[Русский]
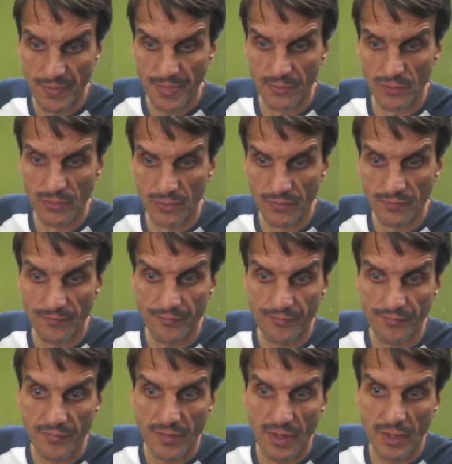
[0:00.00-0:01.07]
Ну,
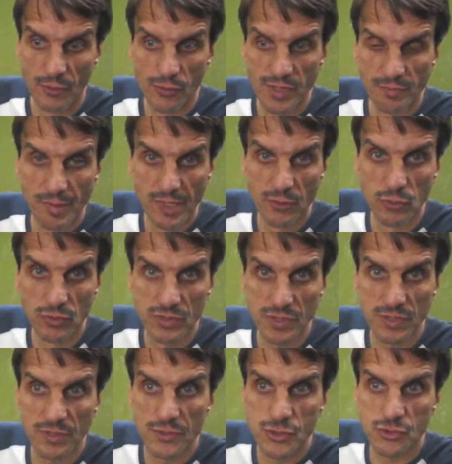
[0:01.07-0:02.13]
люди придут,
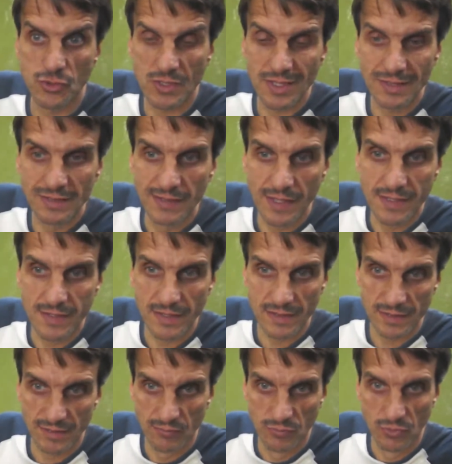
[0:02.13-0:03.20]
что контейнер
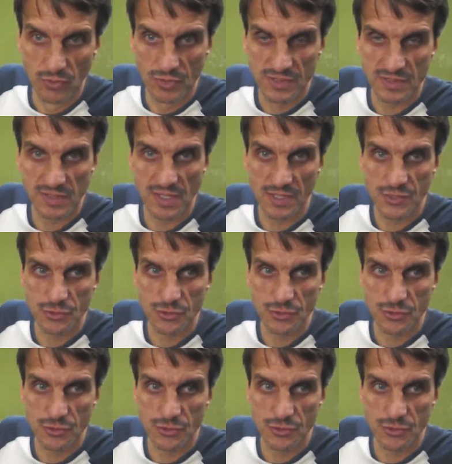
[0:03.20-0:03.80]
там будет стоять,